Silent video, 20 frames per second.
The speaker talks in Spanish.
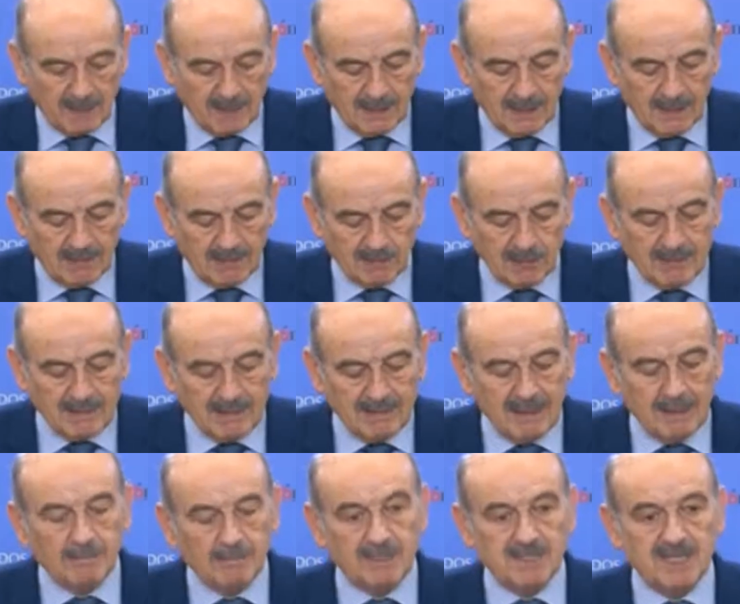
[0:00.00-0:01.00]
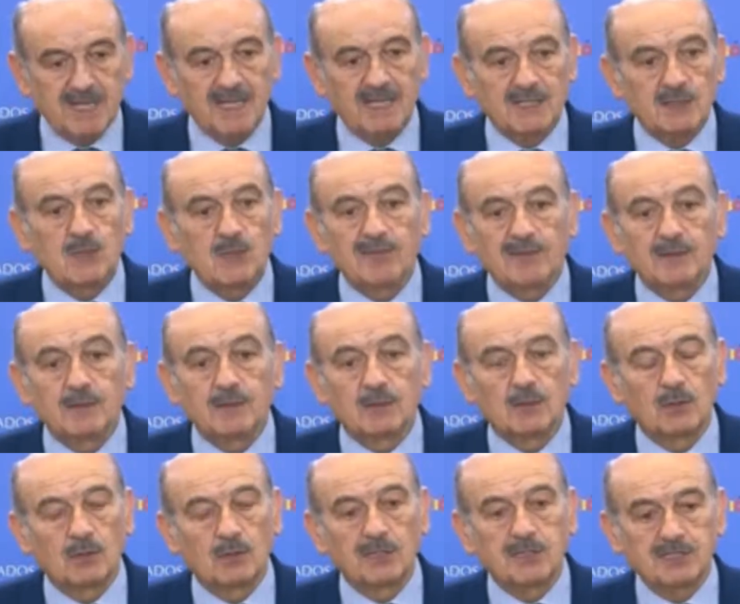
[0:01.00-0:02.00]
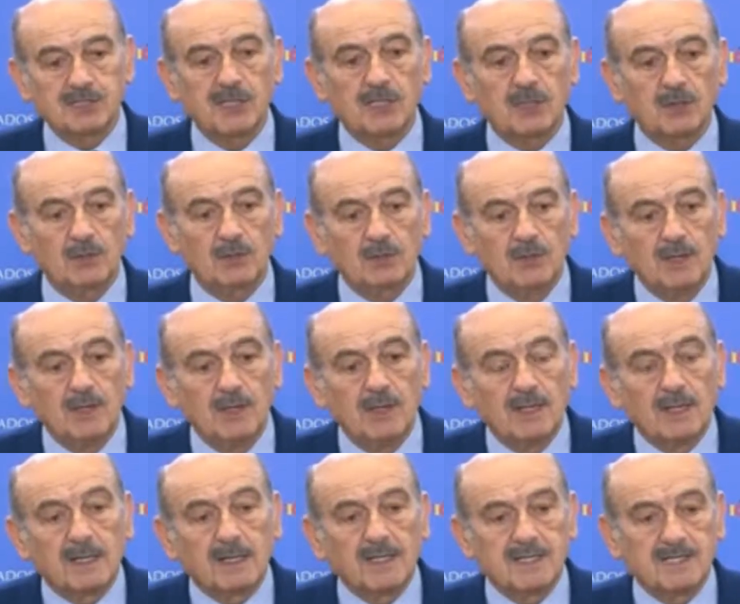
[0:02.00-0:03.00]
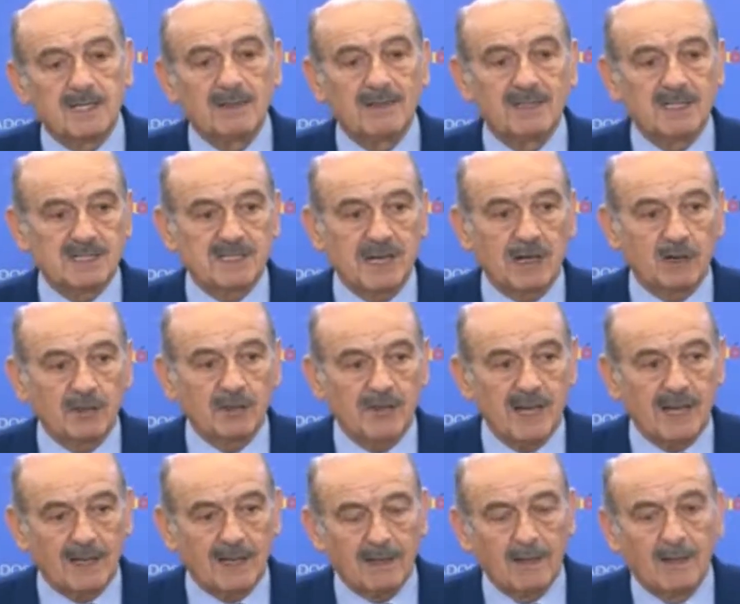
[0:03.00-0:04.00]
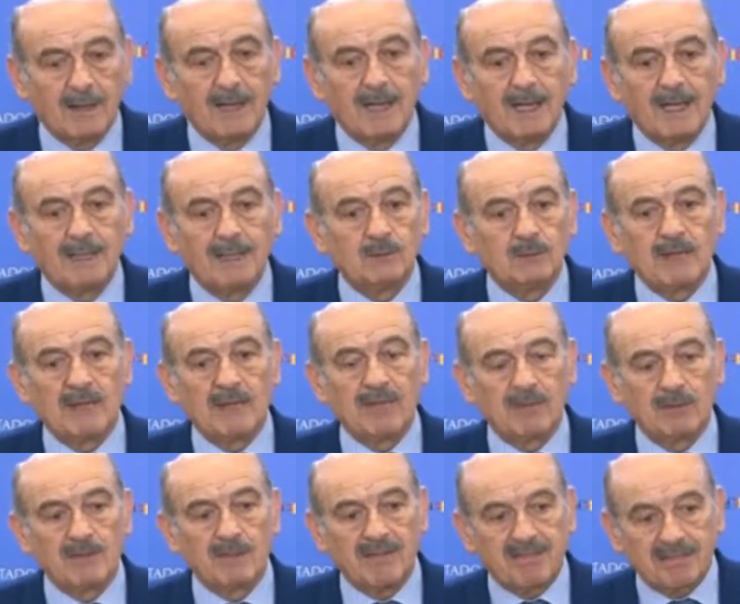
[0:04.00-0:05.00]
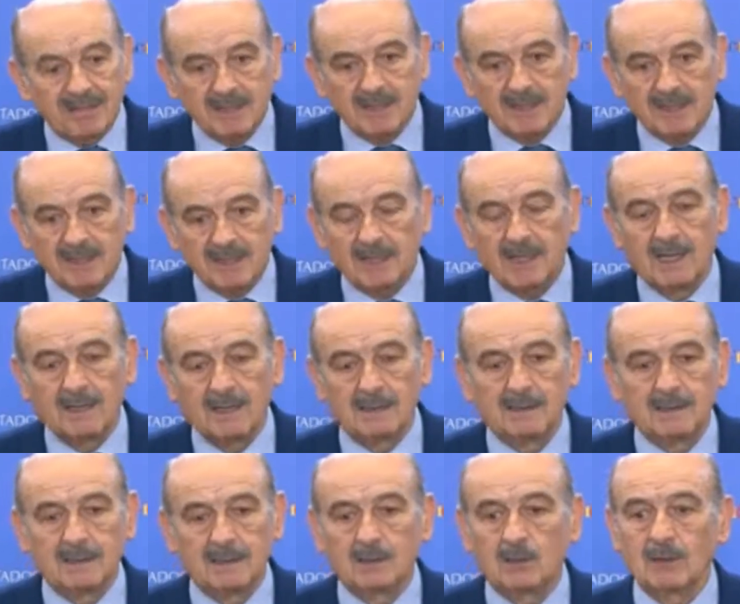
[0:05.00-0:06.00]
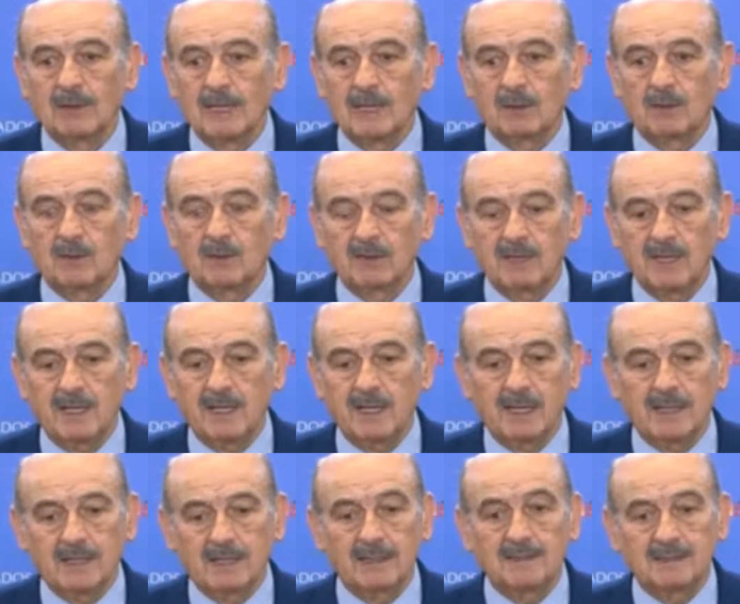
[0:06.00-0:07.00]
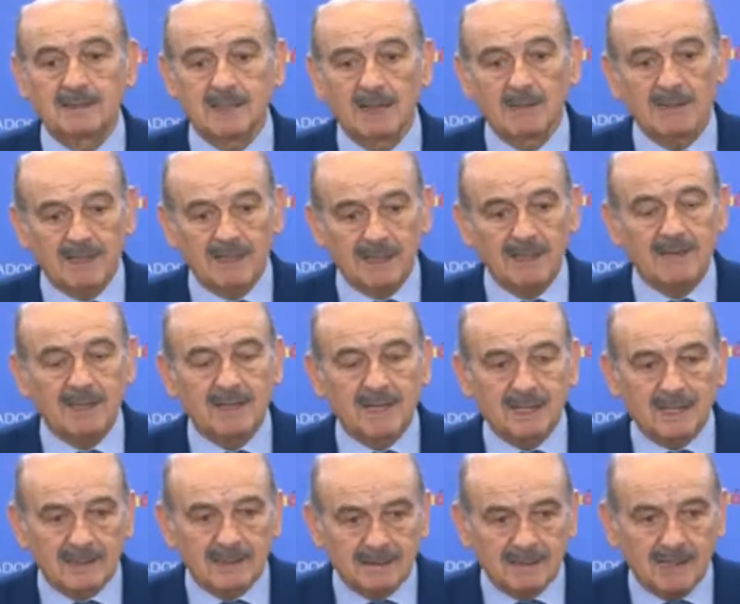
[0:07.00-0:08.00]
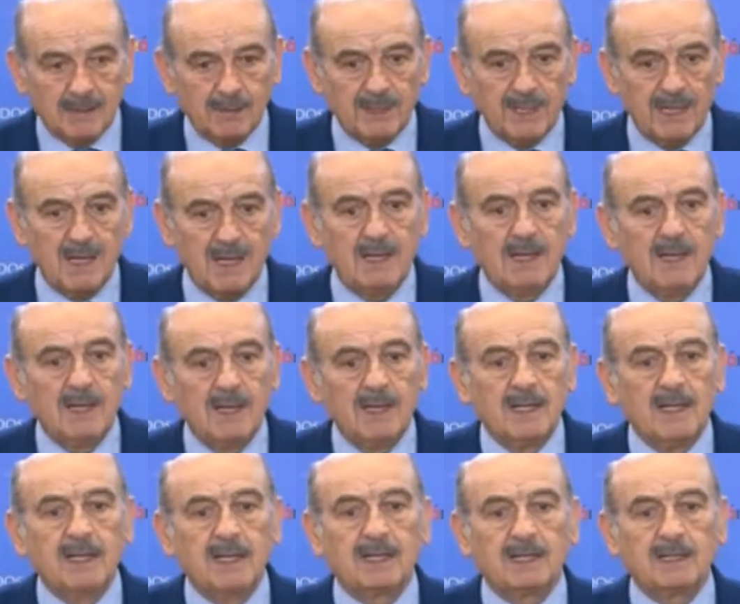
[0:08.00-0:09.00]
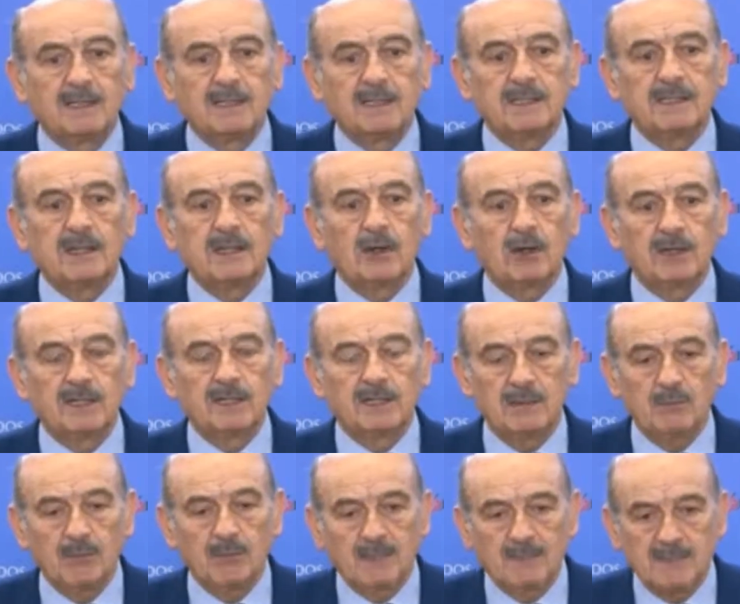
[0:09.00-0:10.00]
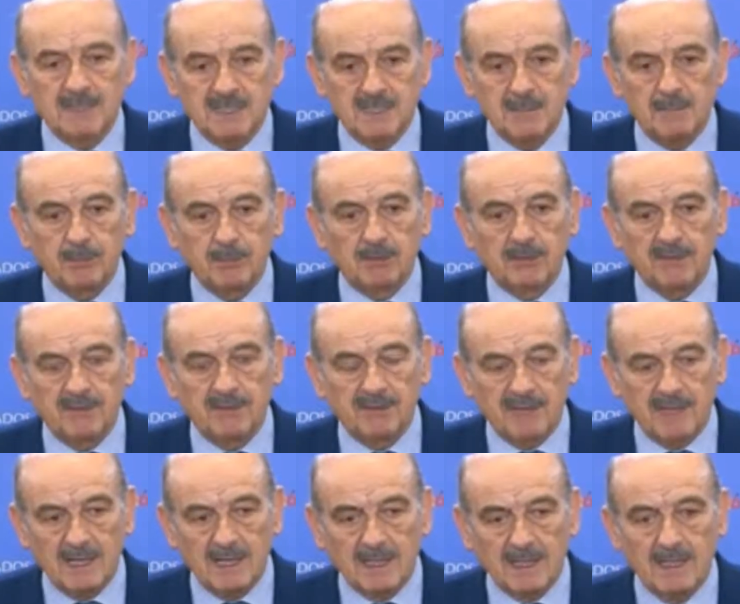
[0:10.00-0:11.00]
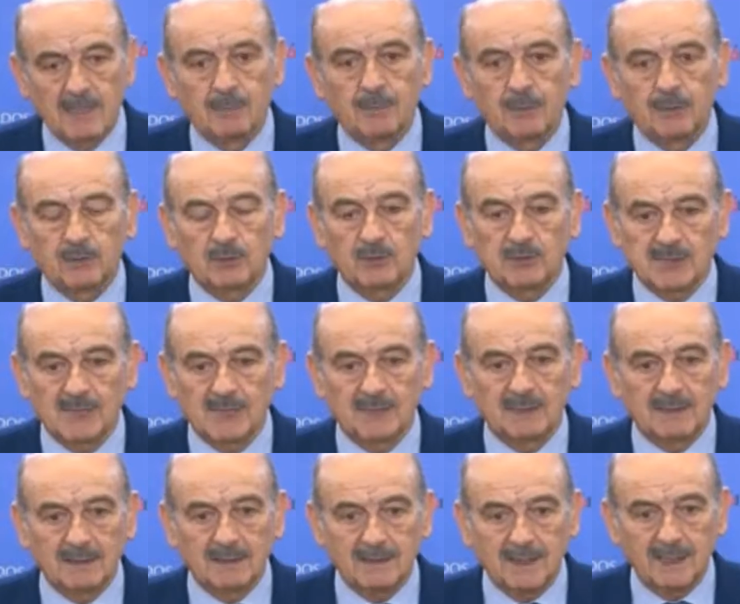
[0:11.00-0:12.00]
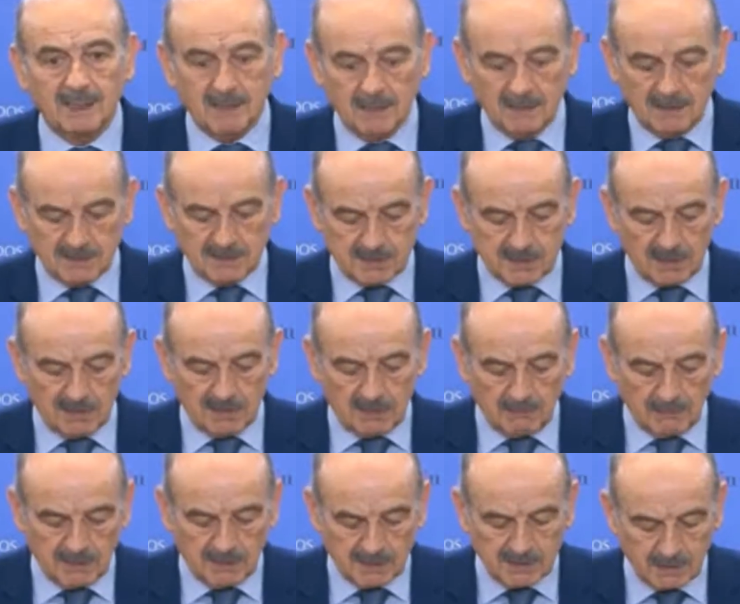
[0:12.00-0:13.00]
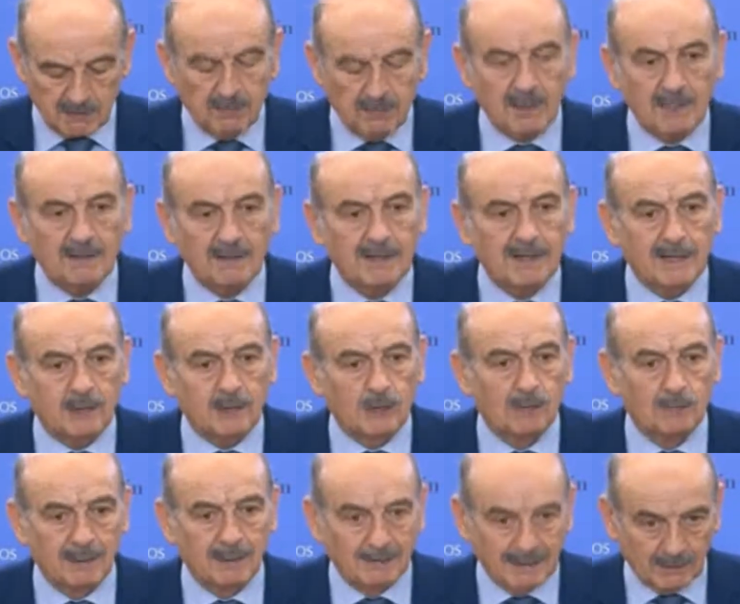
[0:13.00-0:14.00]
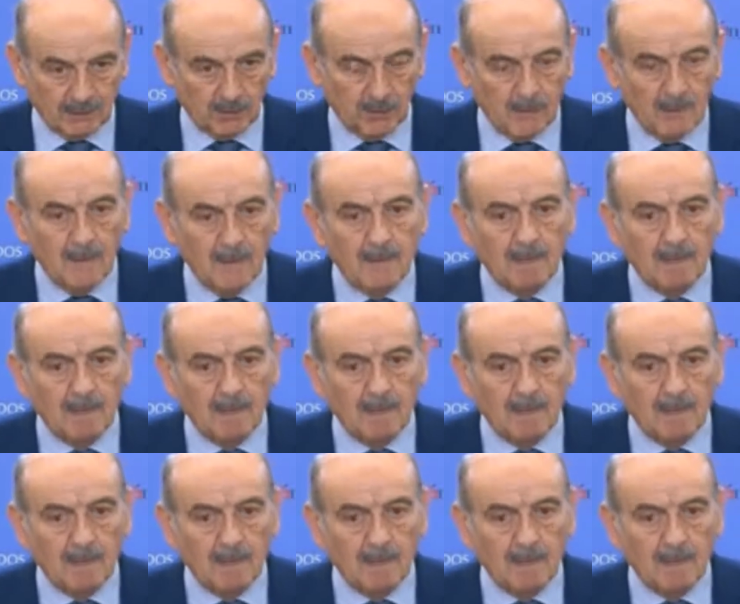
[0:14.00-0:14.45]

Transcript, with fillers: La zona de La Pasiega es un centro logístico que se va a desarrollar en una zona céntrica de toda la cordillera cantábrica, de Cantabria, y que tiene el objetivo, además, de potenciar el puerto de Santander y de seguir y servirle de complemento.